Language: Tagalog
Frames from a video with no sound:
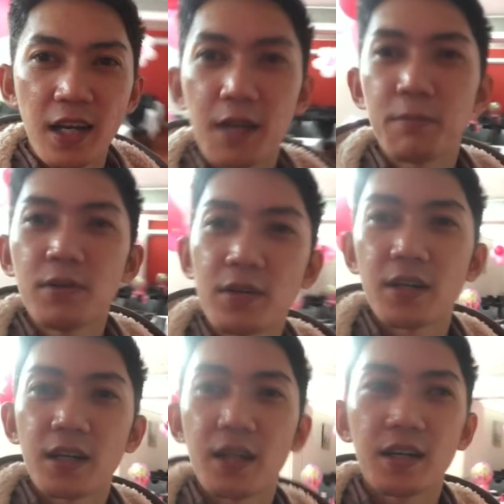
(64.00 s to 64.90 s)
Okay na po.
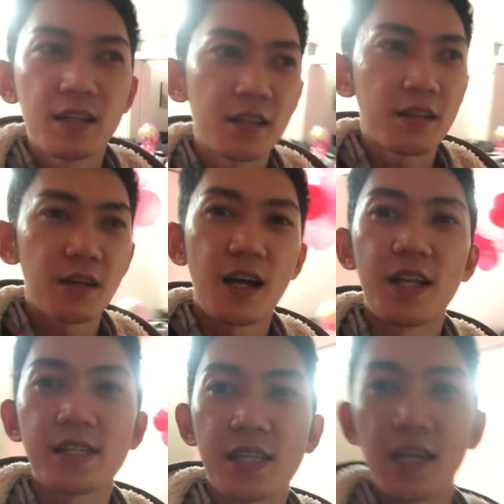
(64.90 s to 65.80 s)
At uh,
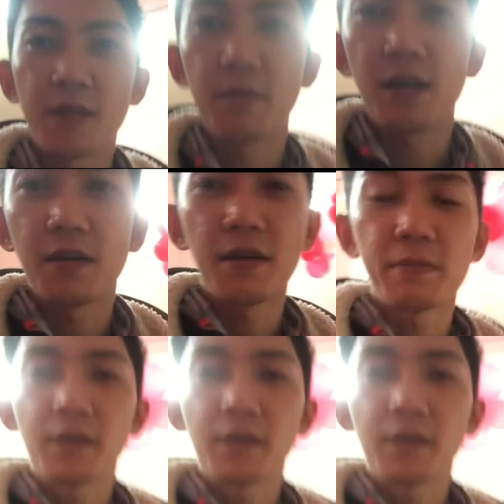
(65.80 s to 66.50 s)
alis natin kami.